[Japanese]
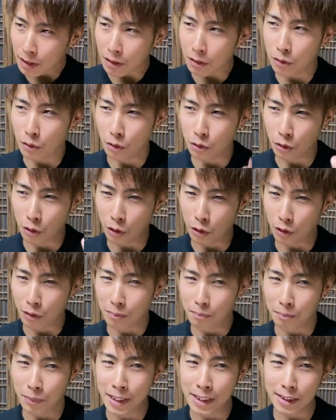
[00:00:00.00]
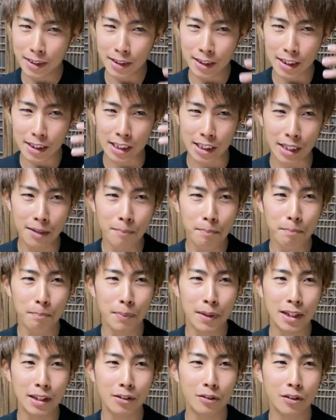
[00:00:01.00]
このめっちゃ新
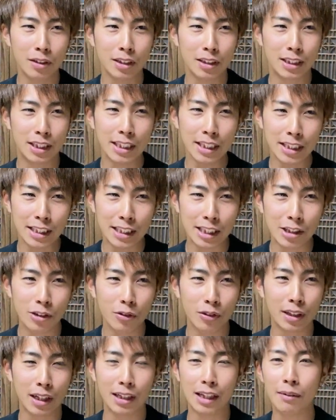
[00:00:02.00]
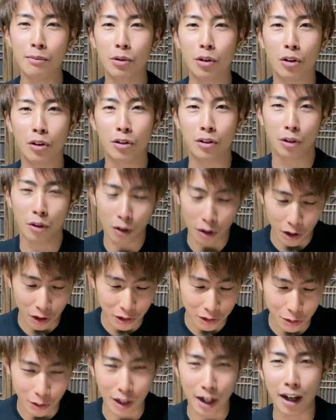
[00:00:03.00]
品の新築の建物ドーン
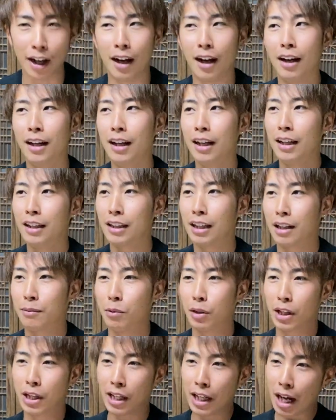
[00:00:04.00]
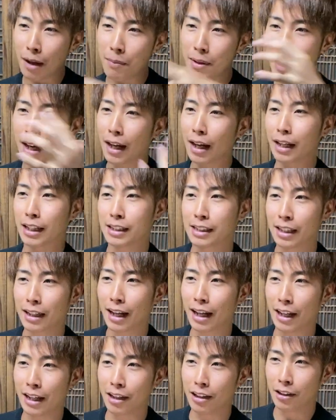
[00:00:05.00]
とかなんかもうきらびやかな世
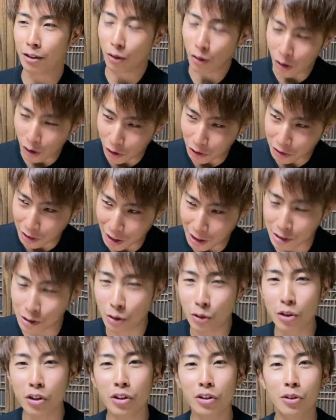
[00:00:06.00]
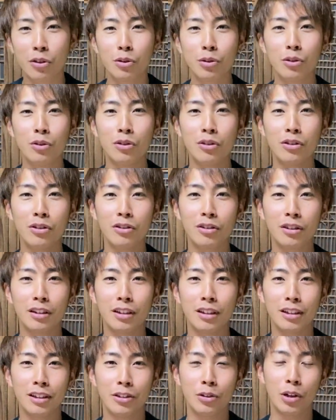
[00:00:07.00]
界ドーンとかそういうこと
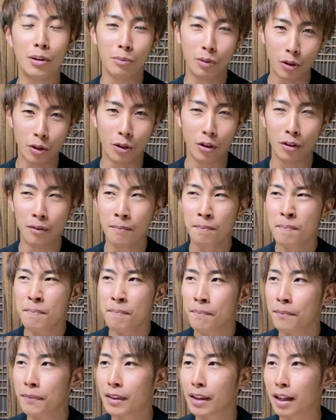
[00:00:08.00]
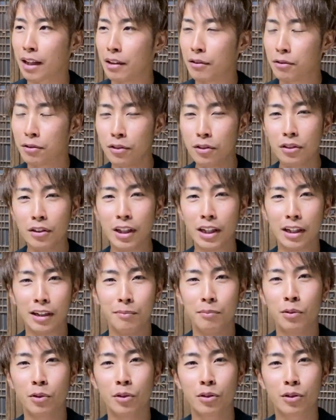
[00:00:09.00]
よりもなんか古い
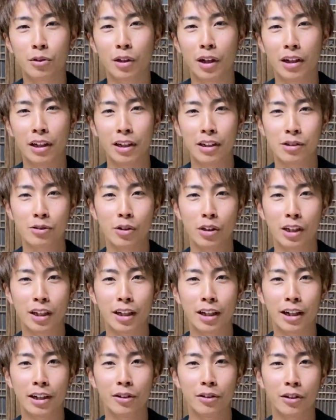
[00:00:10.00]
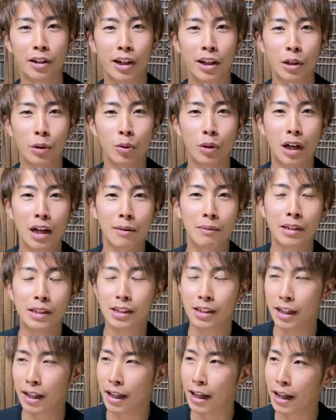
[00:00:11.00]
ものとかにすごい惹かれる傾向がありまし
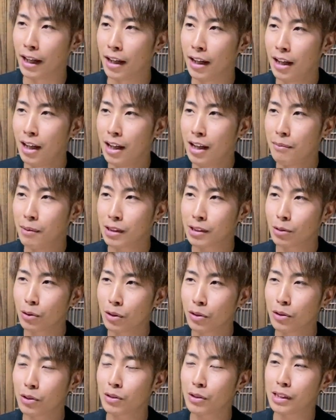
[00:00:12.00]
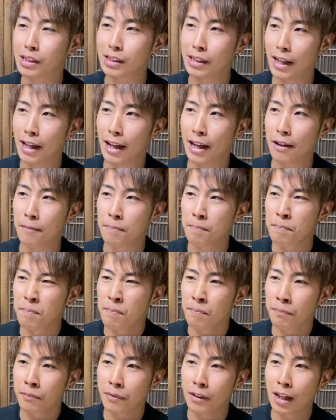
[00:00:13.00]
て、まそれこそですね
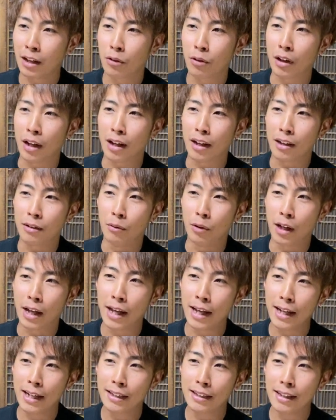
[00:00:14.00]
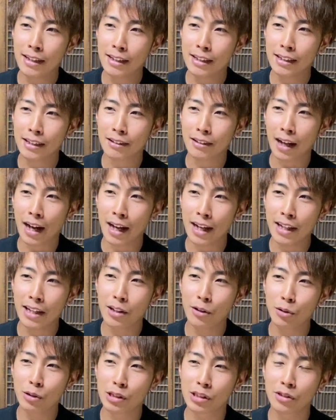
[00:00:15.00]
なんかこれ閉店廃
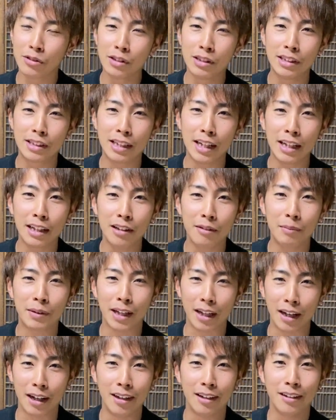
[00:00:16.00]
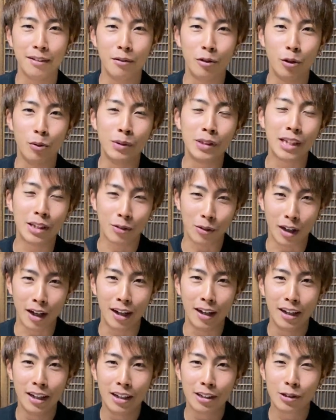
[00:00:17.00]
業寸前みたいなお店とか
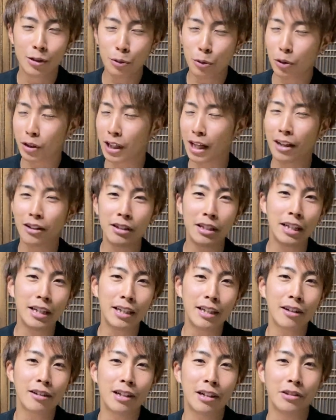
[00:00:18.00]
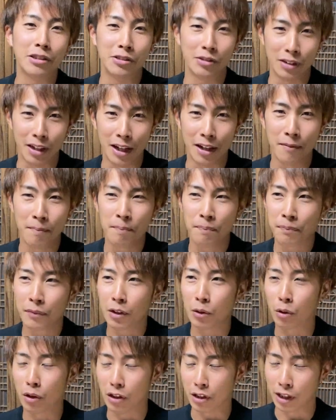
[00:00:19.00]
そういうとこ逆に行きたくなるんですよね
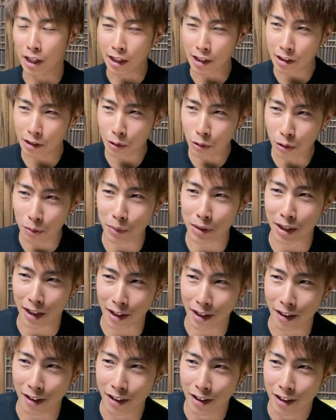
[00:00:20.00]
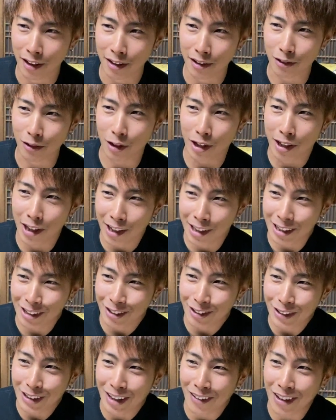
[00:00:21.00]
これやっとみたいなこれやっと
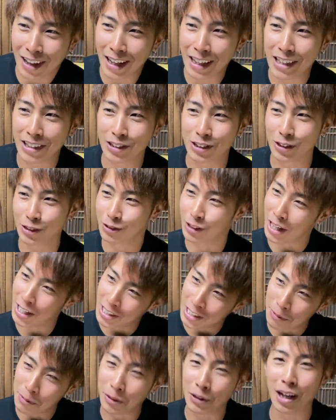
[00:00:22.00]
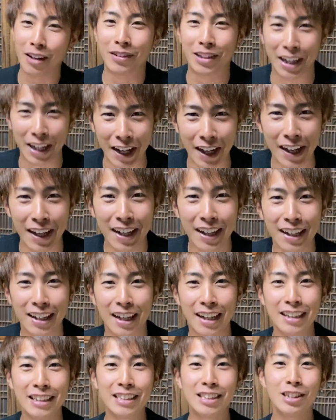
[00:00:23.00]
るか分からんけどちょっと入ってみるかみたいな
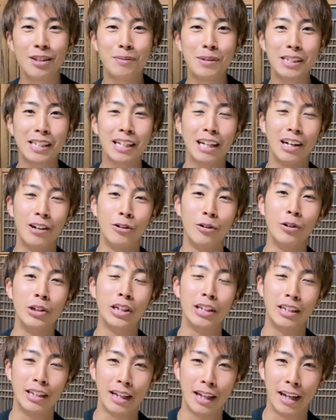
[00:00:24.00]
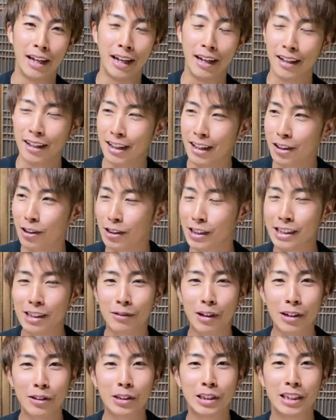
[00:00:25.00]
感じの店が多いんでこれ全然
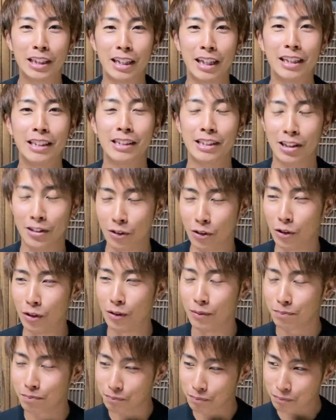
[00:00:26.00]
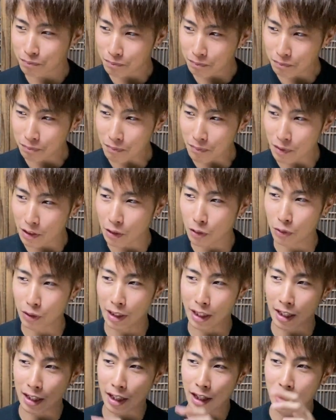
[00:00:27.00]
悪口じゃないんですけどこの
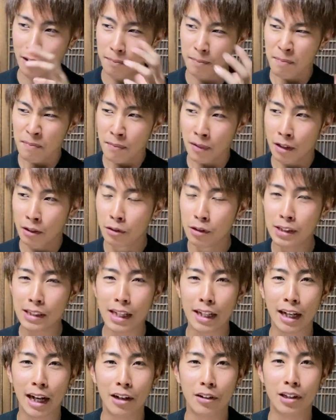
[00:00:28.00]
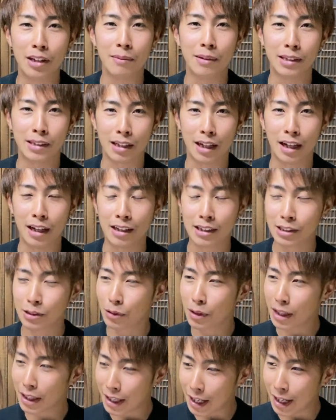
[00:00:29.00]
なんか風情があるって言いますかそ
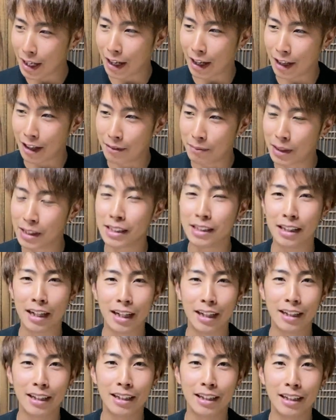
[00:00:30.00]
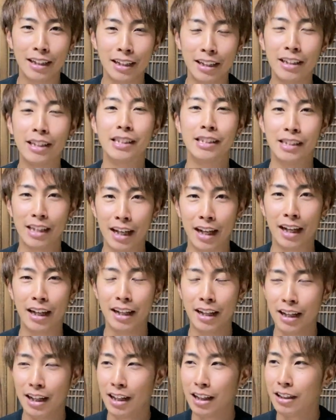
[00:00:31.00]
れがマジでいいですね、
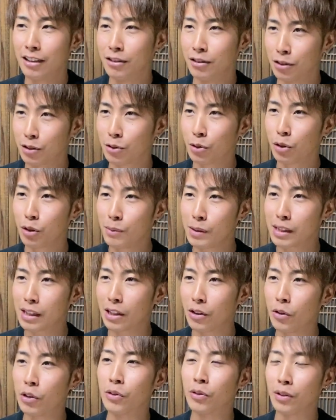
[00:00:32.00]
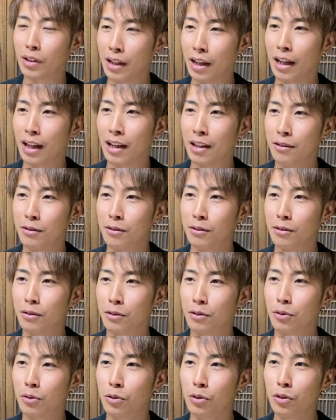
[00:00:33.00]
うん、そういう店が多いので
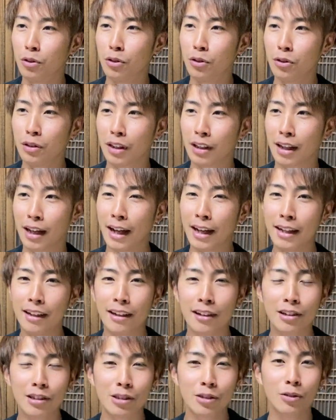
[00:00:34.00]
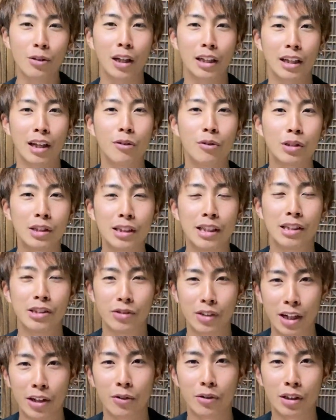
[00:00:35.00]
ここの開拓するのが楽しいですよ
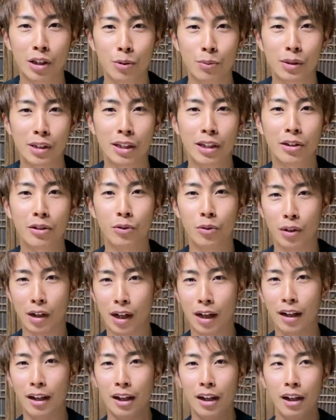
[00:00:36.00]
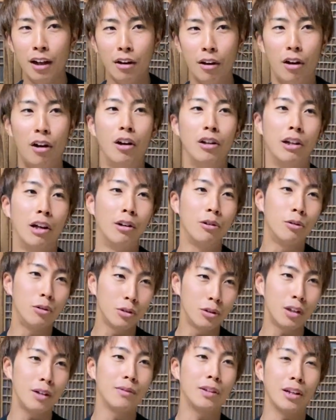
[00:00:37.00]
ねいろんなお店に行くのがああなるほ
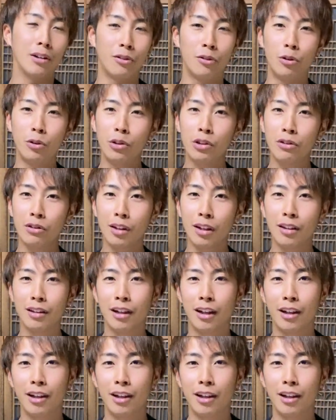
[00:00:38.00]
どなみたいなこういう店内